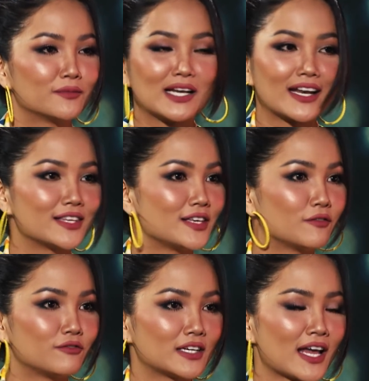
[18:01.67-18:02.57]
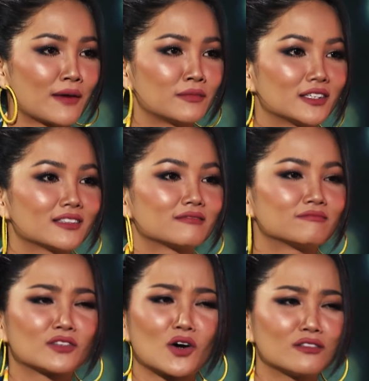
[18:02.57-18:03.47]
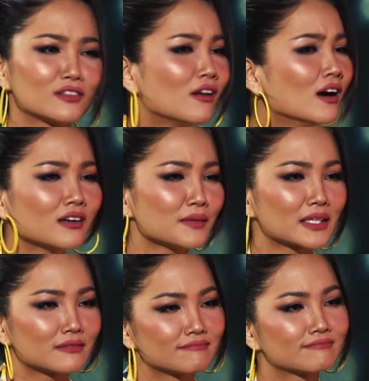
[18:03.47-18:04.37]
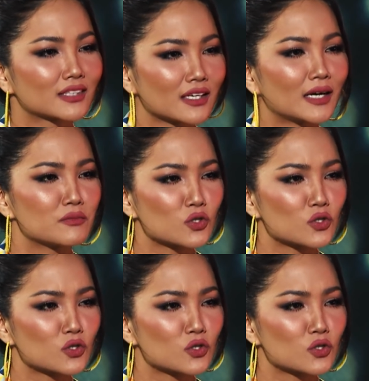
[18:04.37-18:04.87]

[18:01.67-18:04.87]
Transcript: mình là đại diện Việt Nam nữa nó nó lớn lắm anh cái cảm